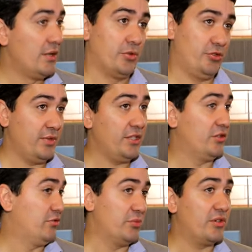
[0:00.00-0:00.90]
Por
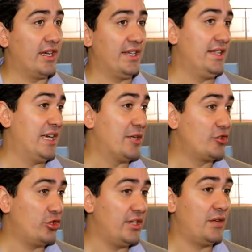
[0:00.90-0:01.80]
supuesto, estuvimos con la gente de
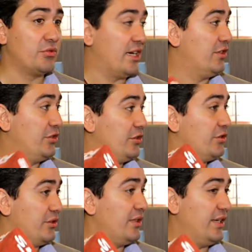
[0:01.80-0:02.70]
Amazonas
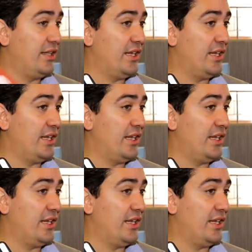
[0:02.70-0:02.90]
buscando eh,